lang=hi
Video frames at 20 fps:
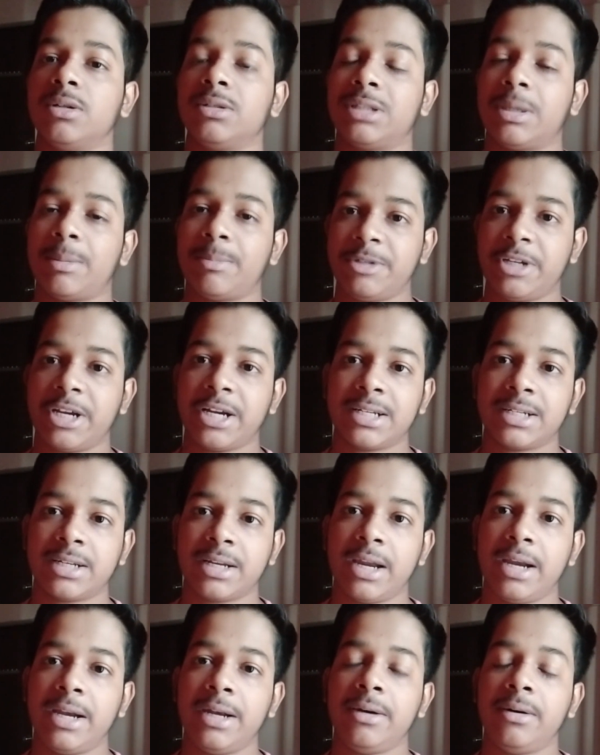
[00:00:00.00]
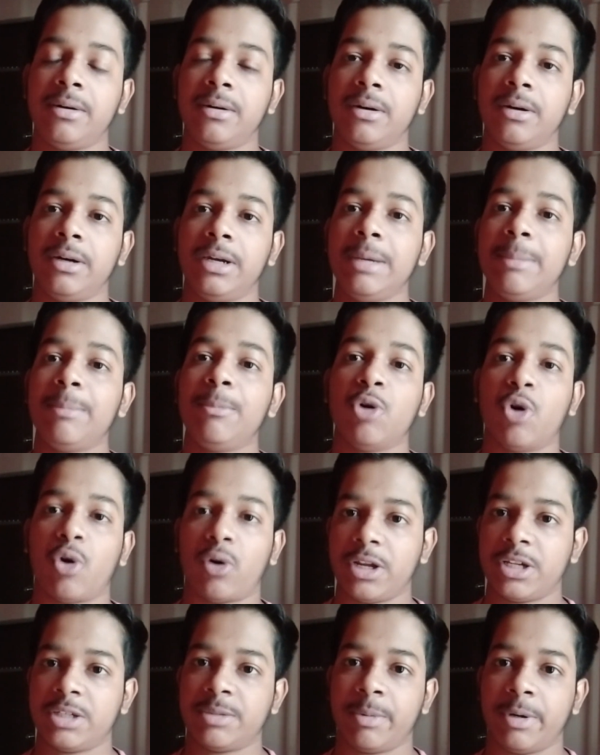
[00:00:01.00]
सब्जेक्ट के डीप
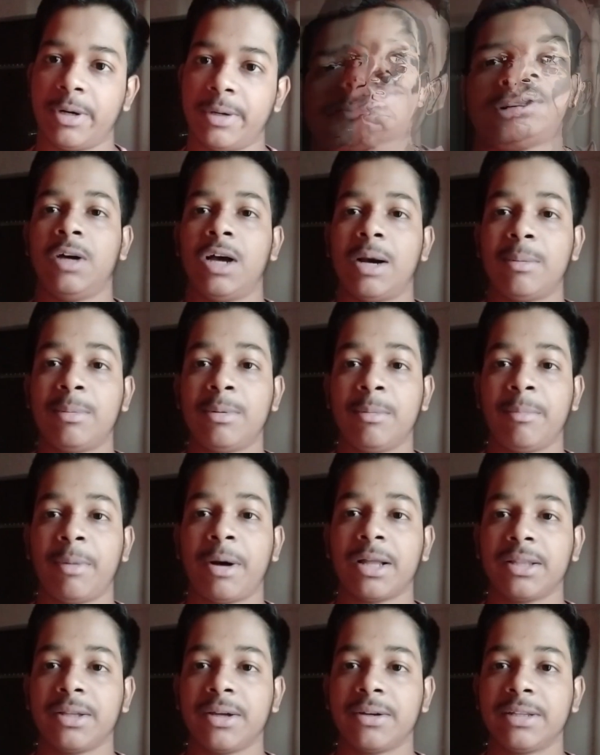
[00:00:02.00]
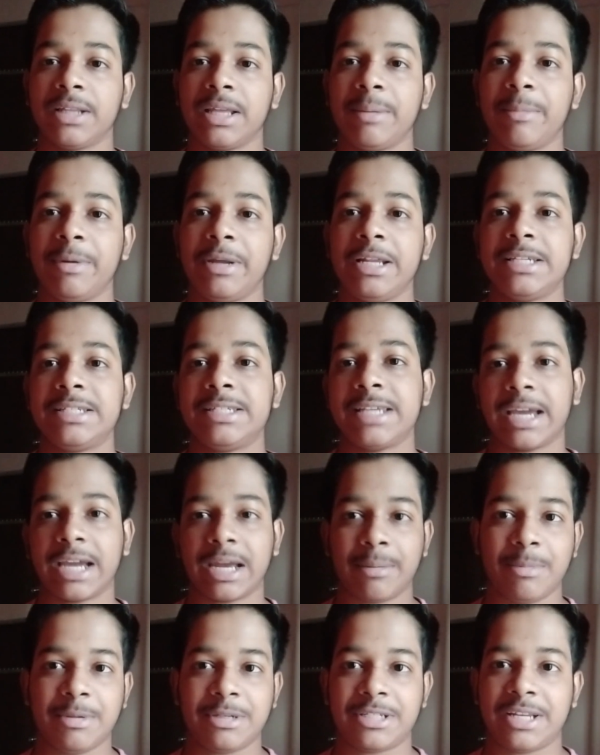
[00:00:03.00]
नॉलेज पर अब हम बात करते हैं मेरी
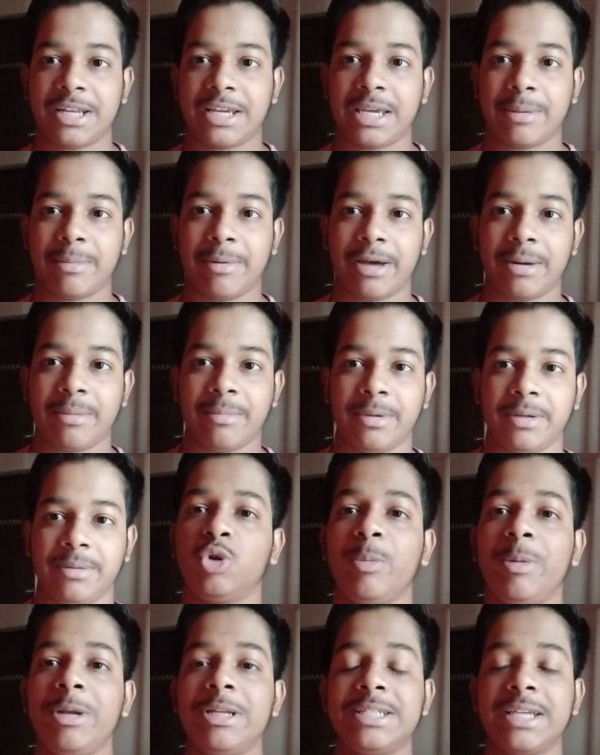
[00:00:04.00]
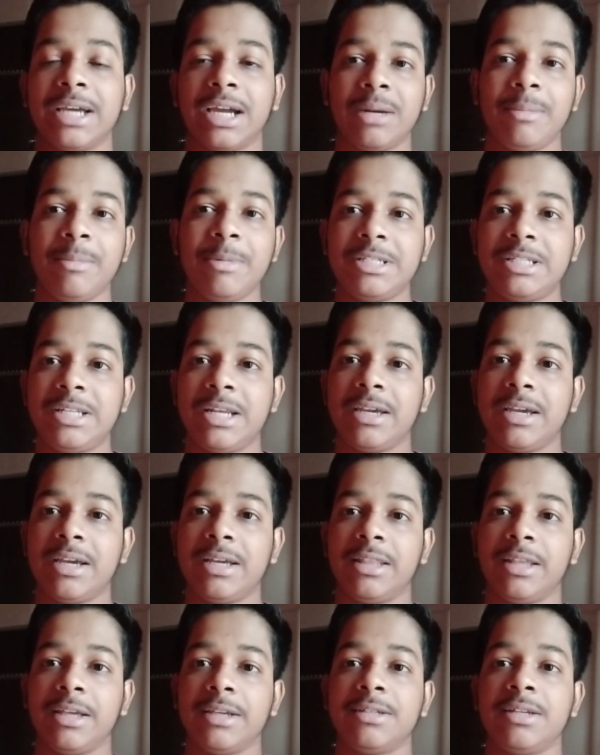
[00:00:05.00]
सेकेंड मिस्टेक के बारे में तो मेरी सेकेंड मिस्टेक ये
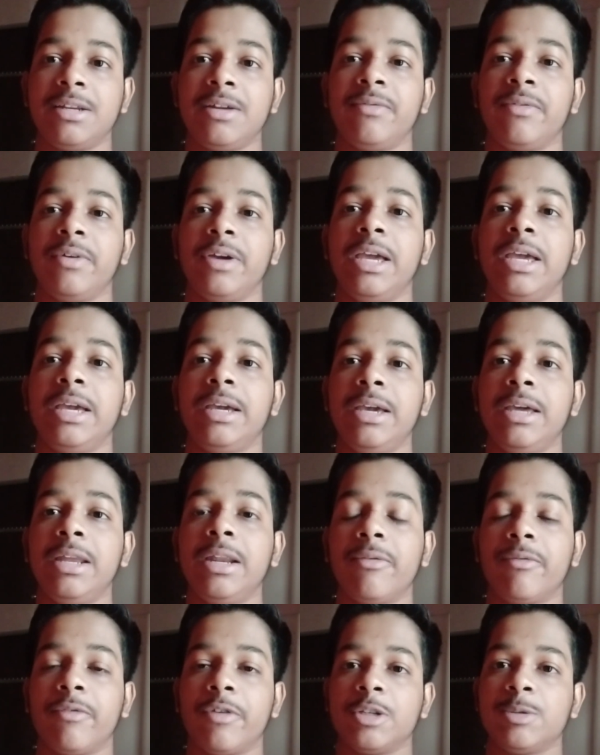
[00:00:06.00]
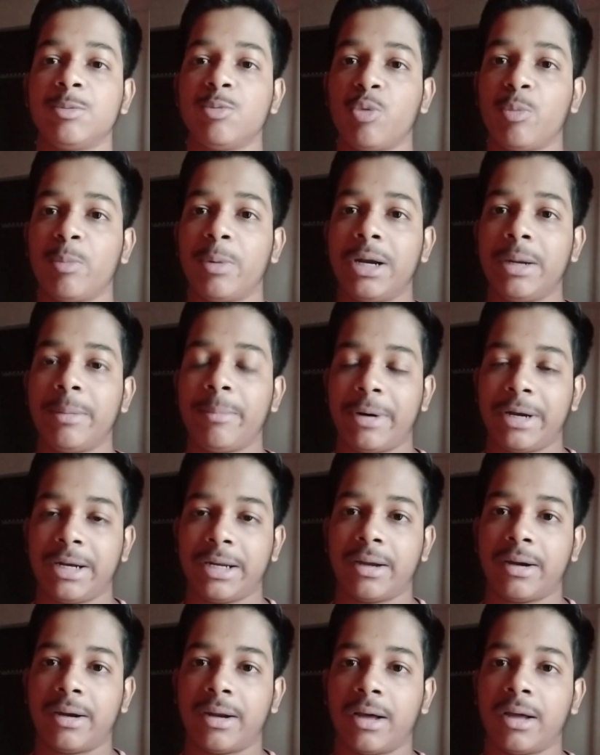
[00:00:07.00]
थी सिर्फ एक ही रेफरेंस बुक पर डिपेंड
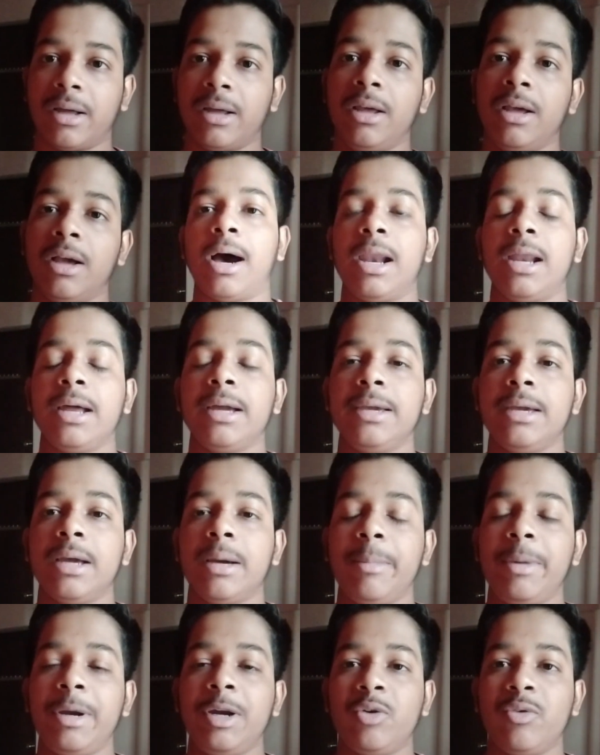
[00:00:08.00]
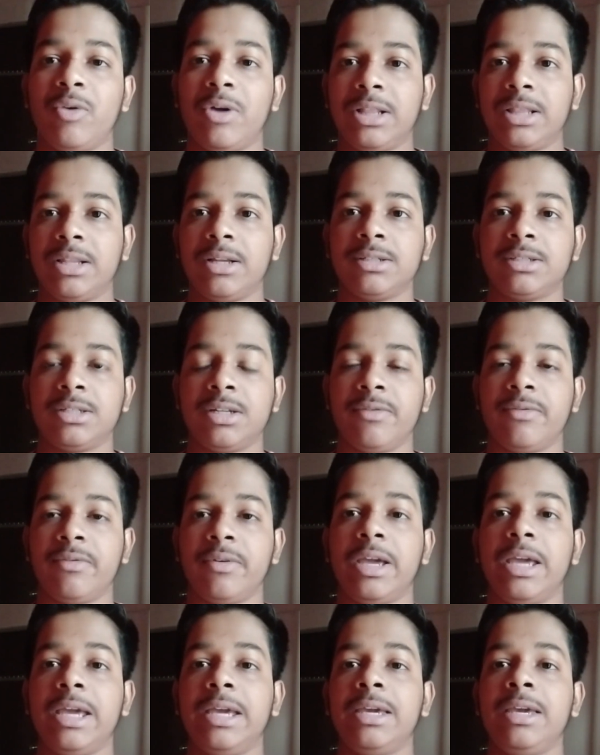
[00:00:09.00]
करना हालांकि हमें ट्वेल्थ तक
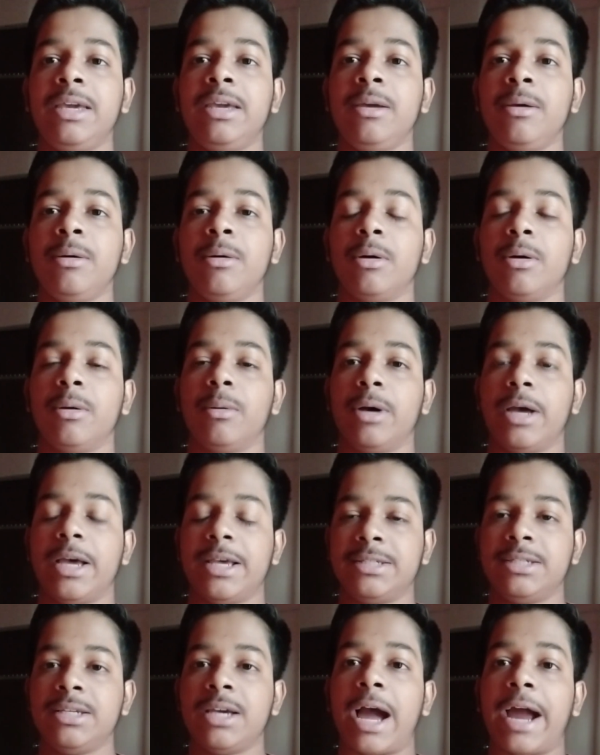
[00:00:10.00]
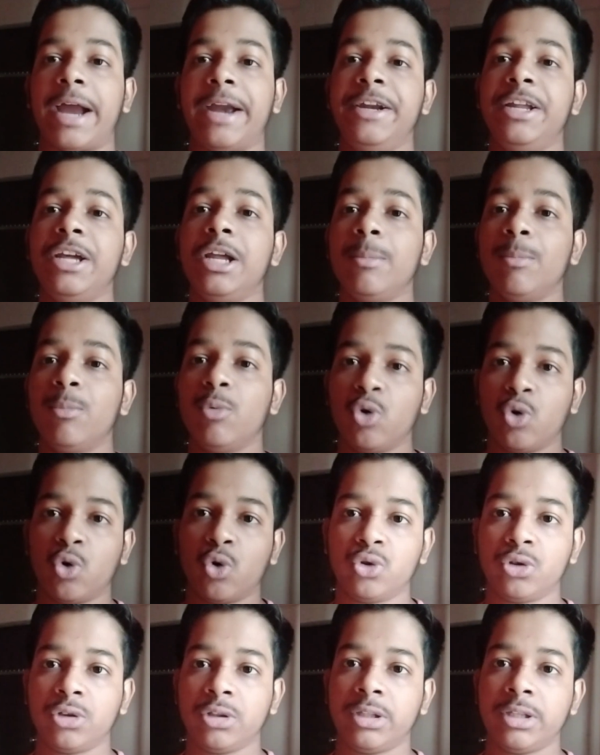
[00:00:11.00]
सिर्फ एक ही ऐसी आइडियल बुक
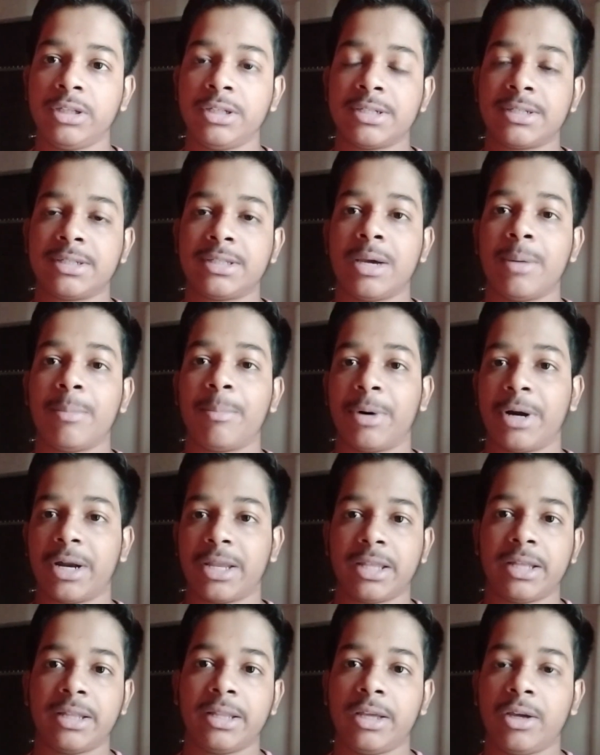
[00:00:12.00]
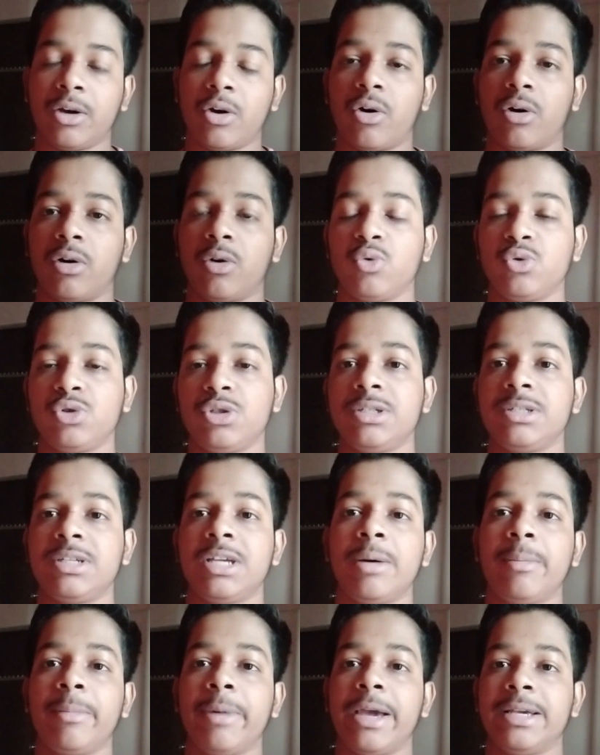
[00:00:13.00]
होती थी जिससे हम पढ़ते थे और उसी
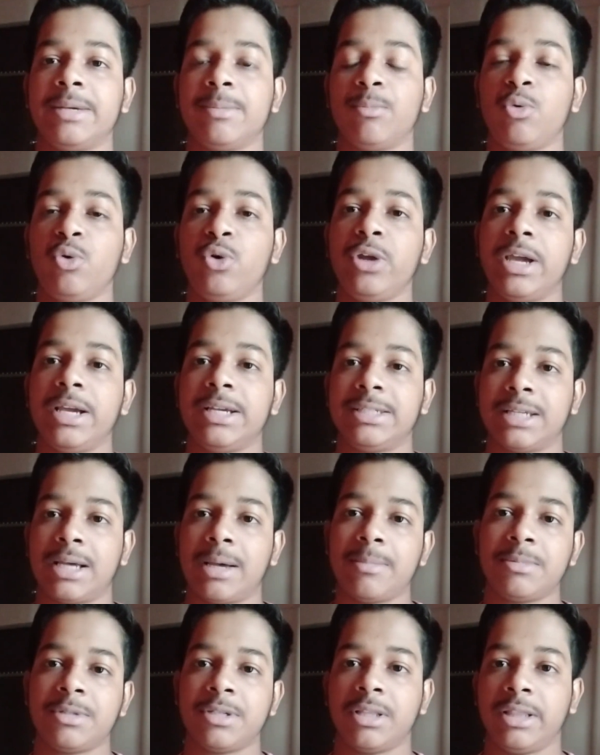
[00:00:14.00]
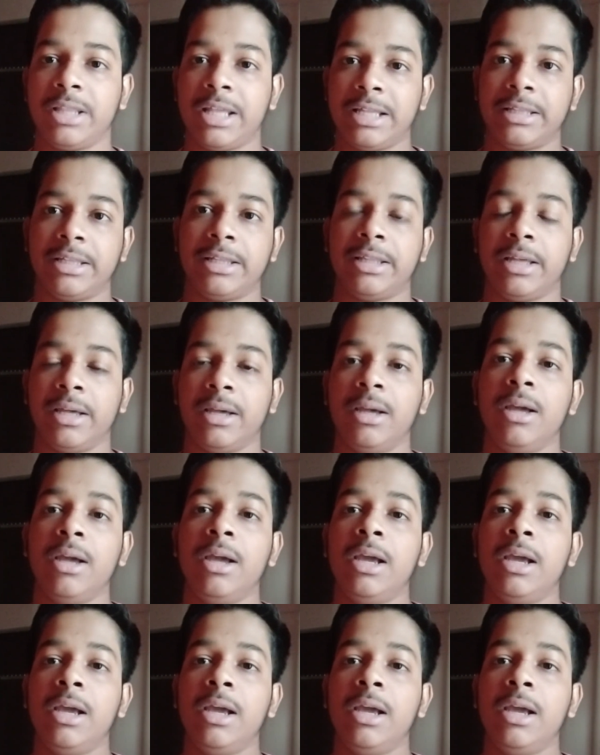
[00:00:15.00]
से हम एक पूरे एग्ज़ाम्स देते थे